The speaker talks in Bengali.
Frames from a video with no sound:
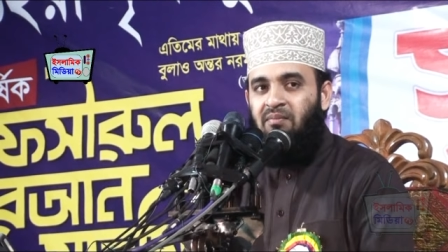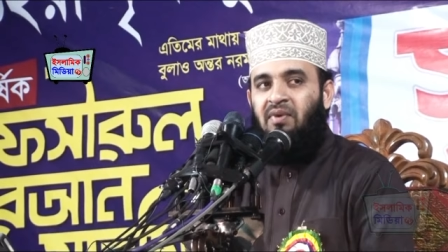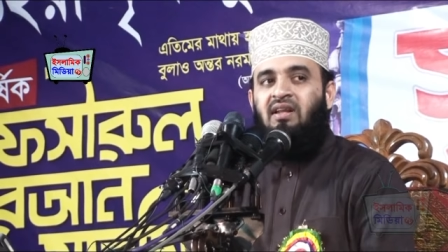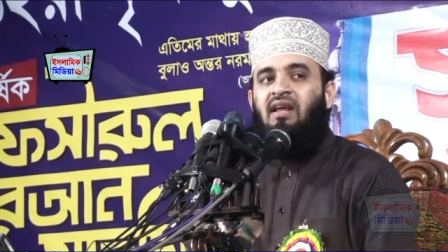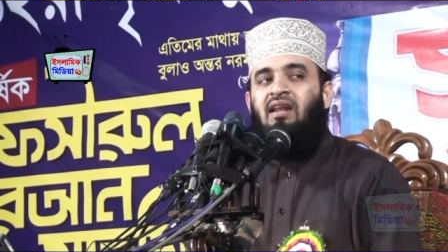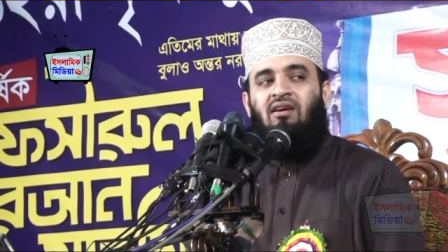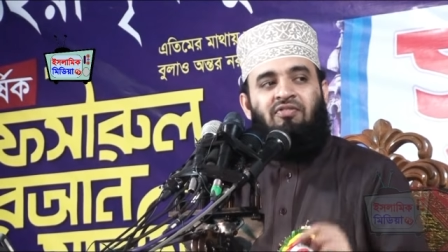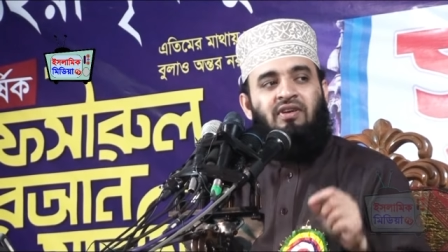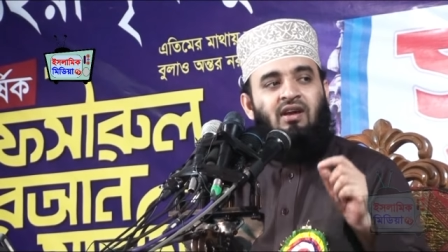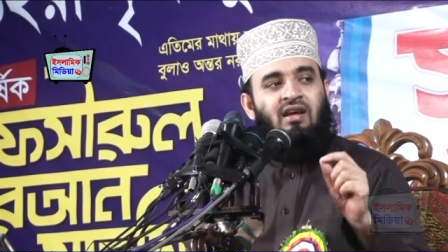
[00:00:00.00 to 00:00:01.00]
মান কানা
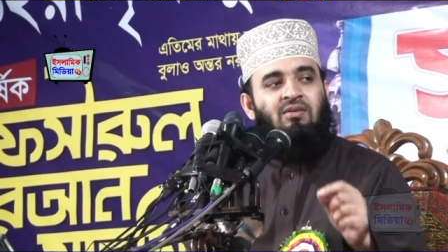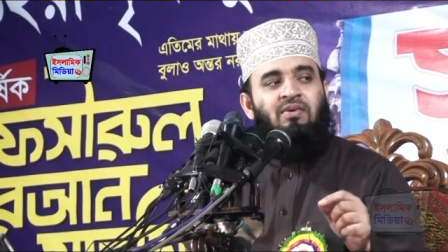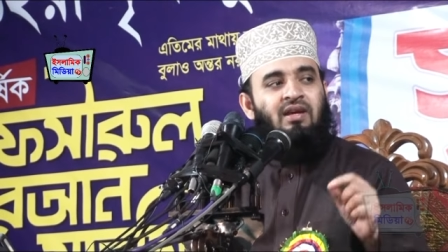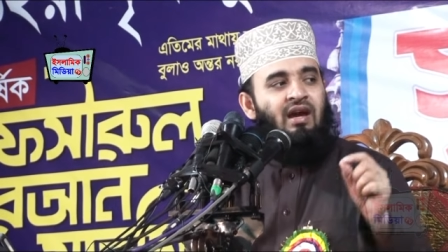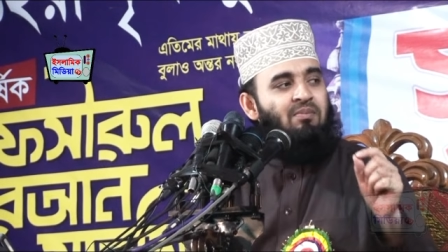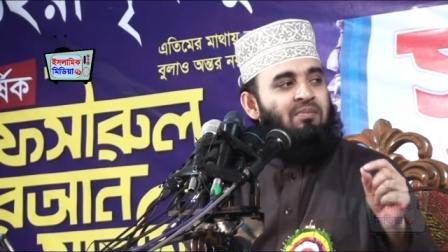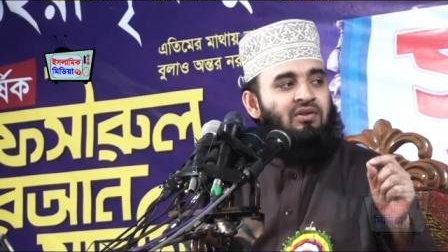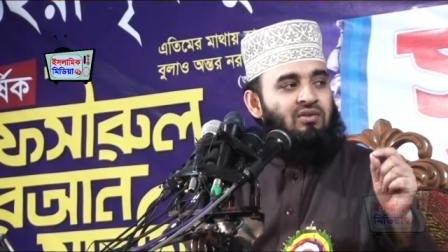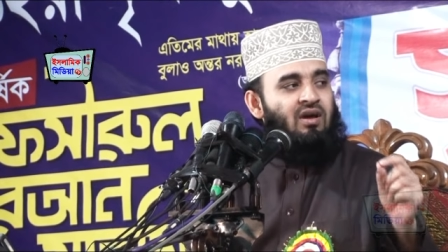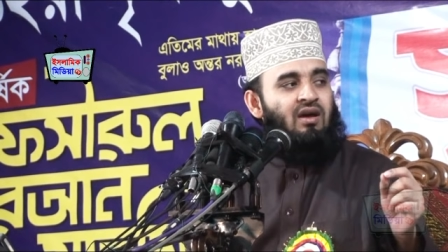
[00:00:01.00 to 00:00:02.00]
ফি قلبه
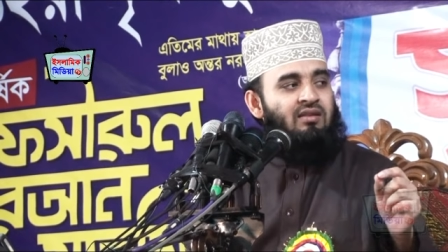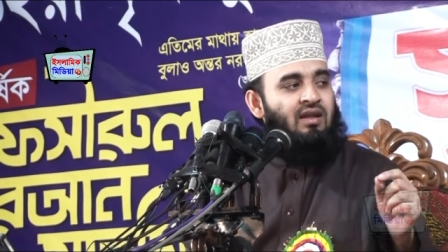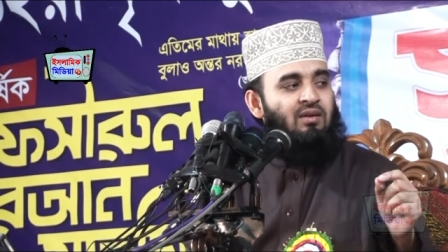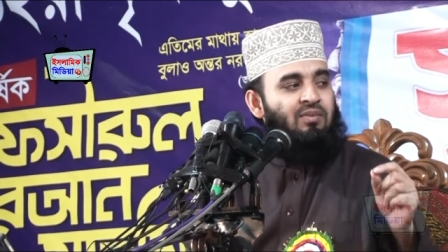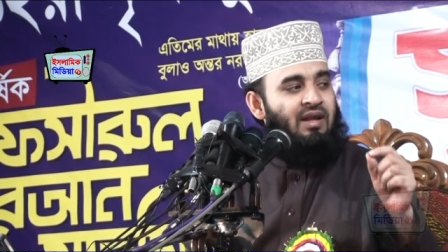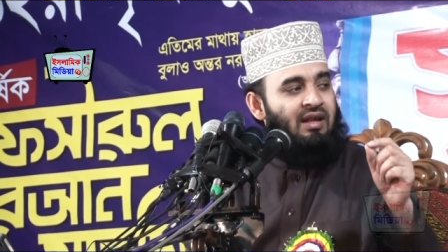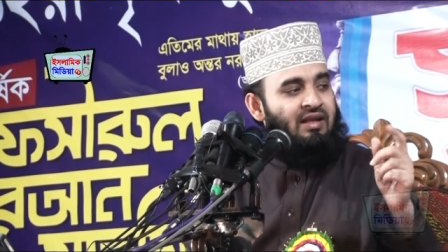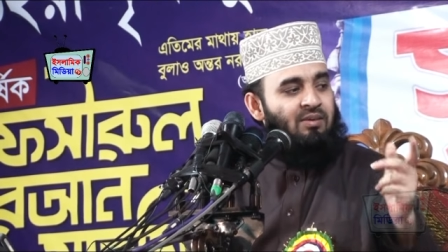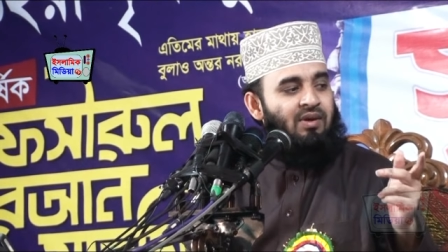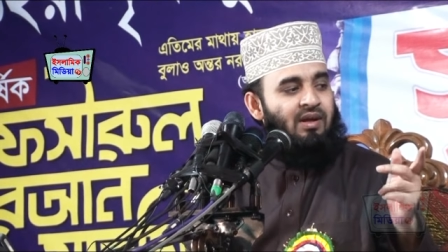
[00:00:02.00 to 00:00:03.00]
হাব্বাতু খারদাল মিনাল
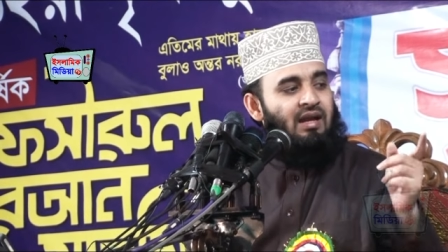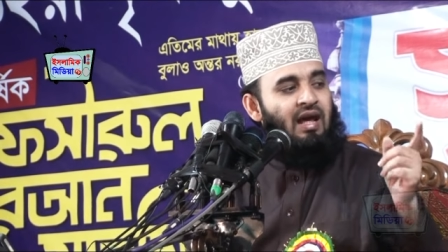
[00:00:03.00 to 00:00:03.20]
কেবের